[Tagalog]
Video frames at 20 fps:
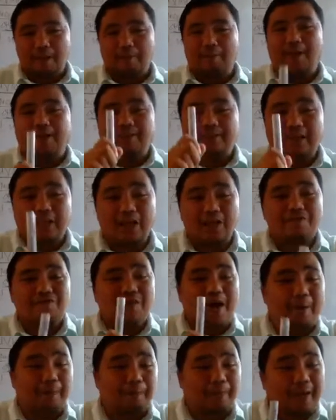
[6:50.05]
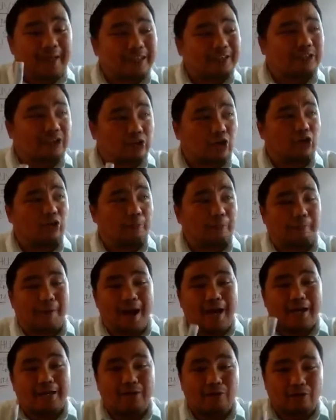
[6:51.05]
But if a person
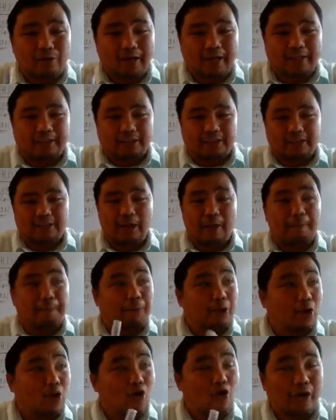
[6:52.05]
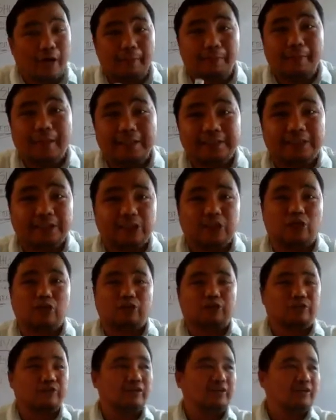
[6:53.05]
violates prohibition,